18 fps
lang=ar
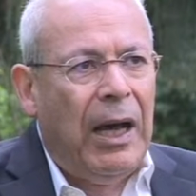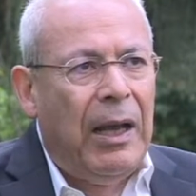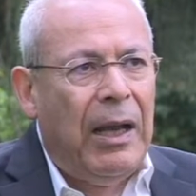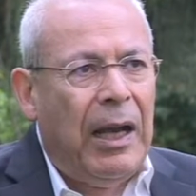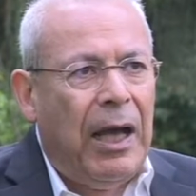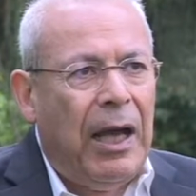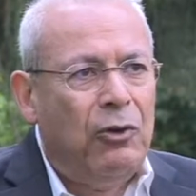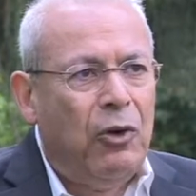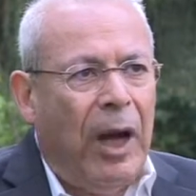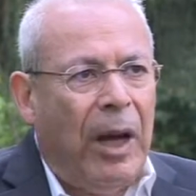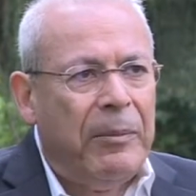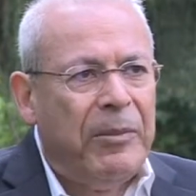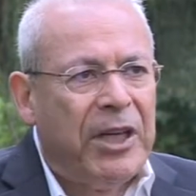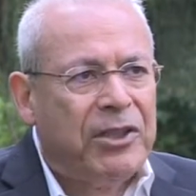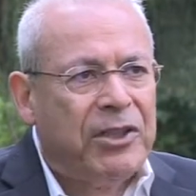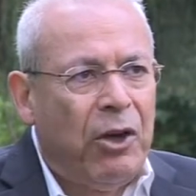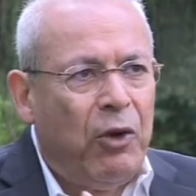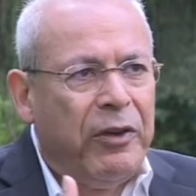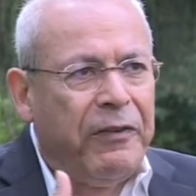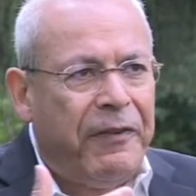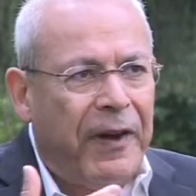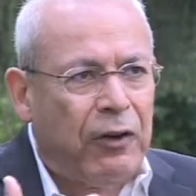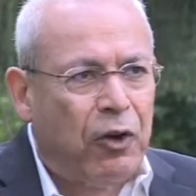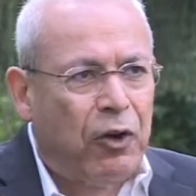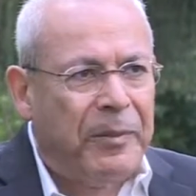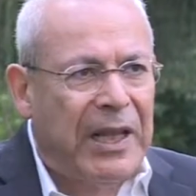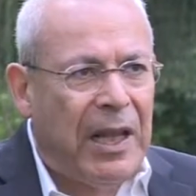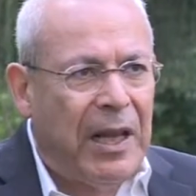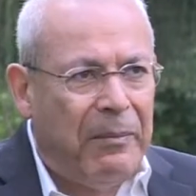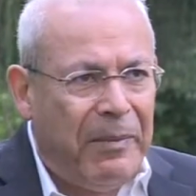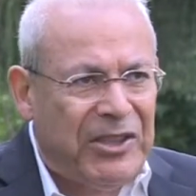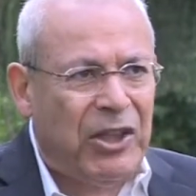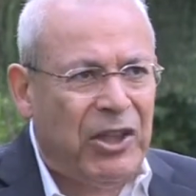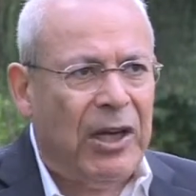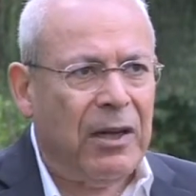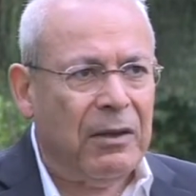لانه عم يرجعوا يفكروا مثل
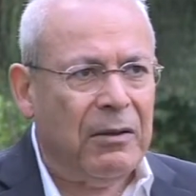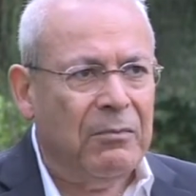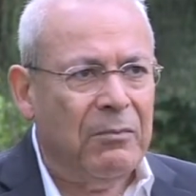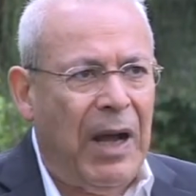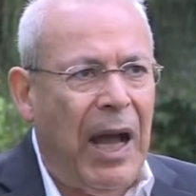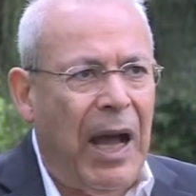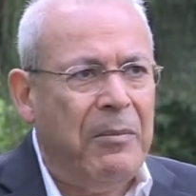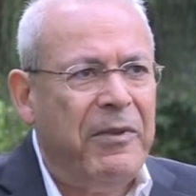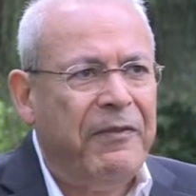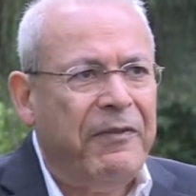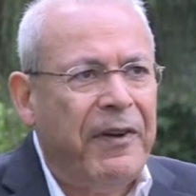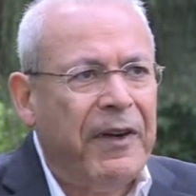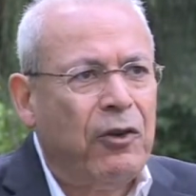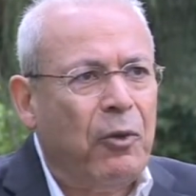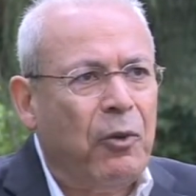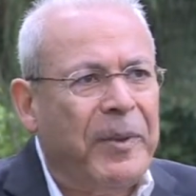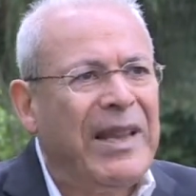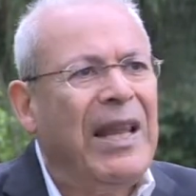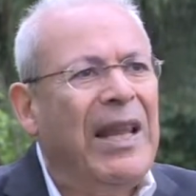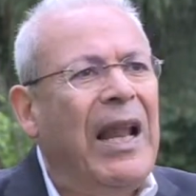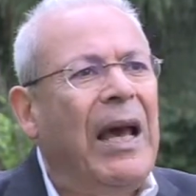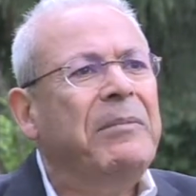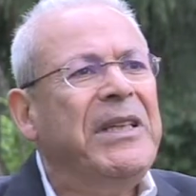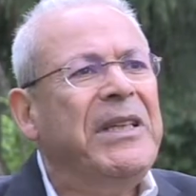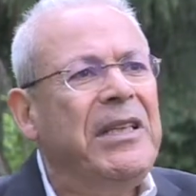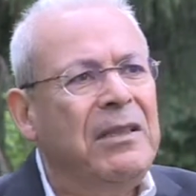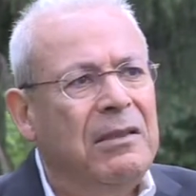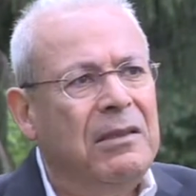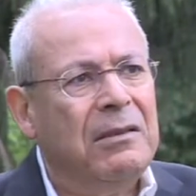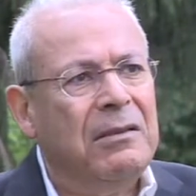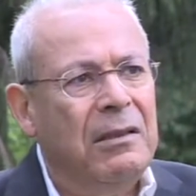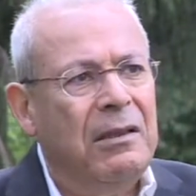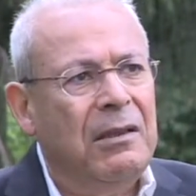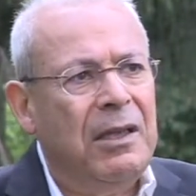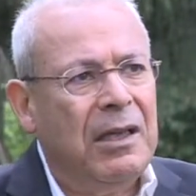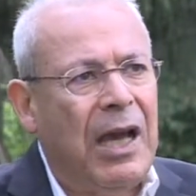البشر ما عم يفكروا مثل العبيد
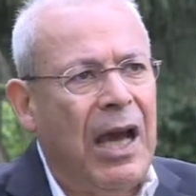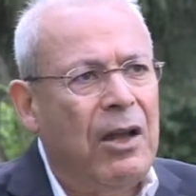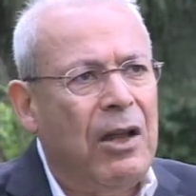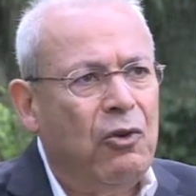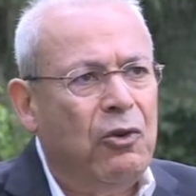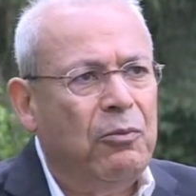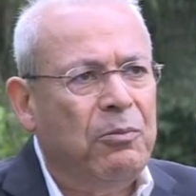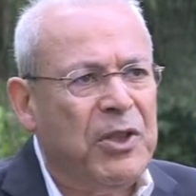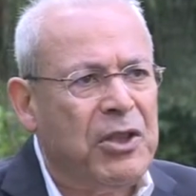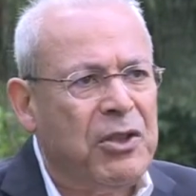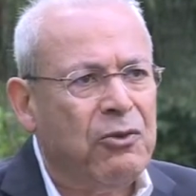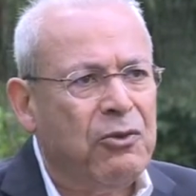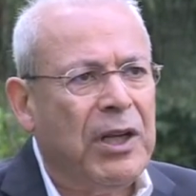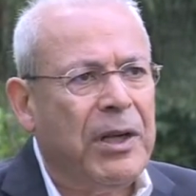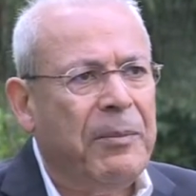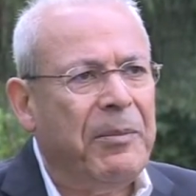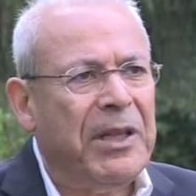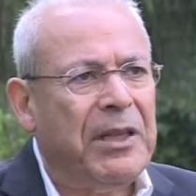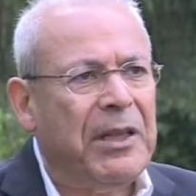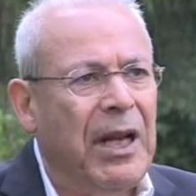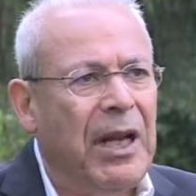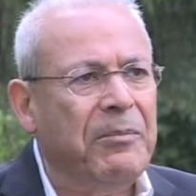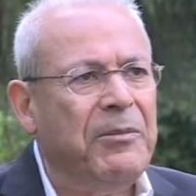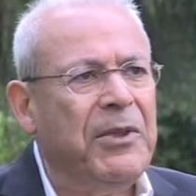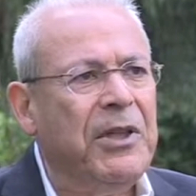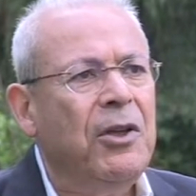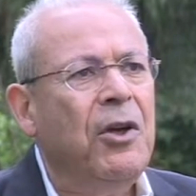اللي كانوا بسوريا مثل العبيد